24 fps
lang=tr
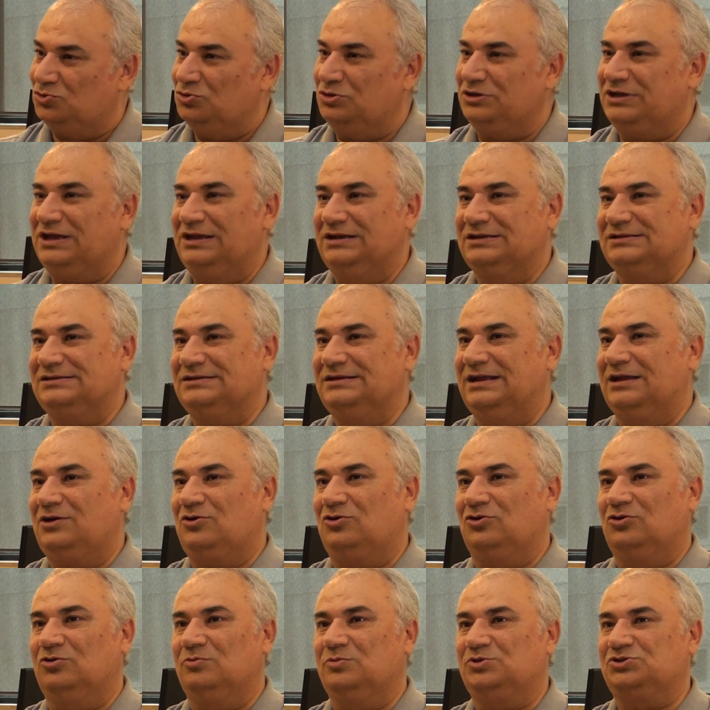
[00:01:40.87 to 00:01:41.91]
Ülkenizin
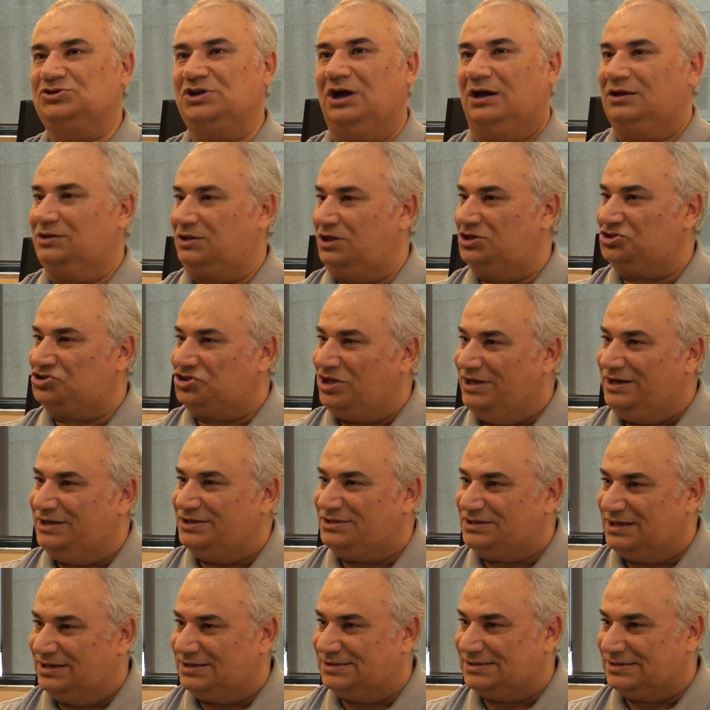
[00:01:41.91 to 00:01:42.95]
ekonomisi ateşler
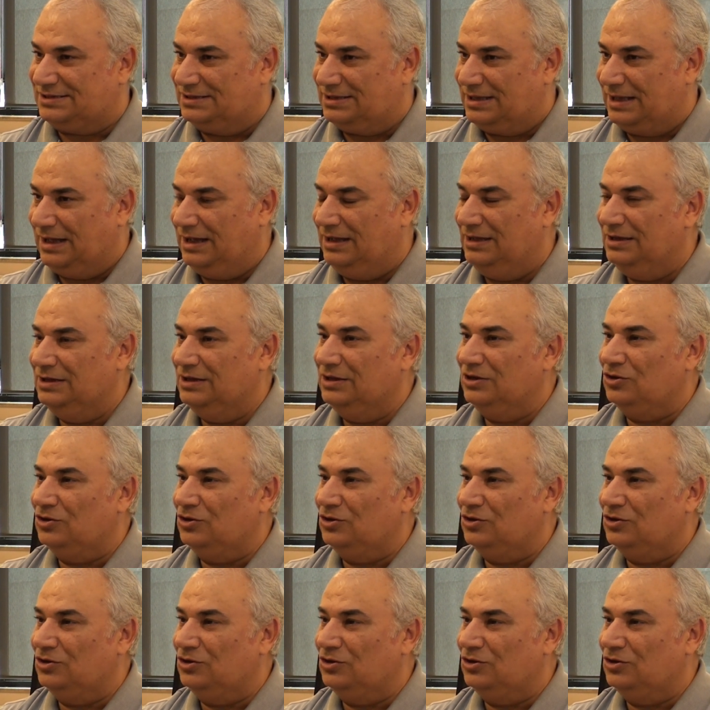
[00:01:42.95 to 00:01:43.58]
içerisinde.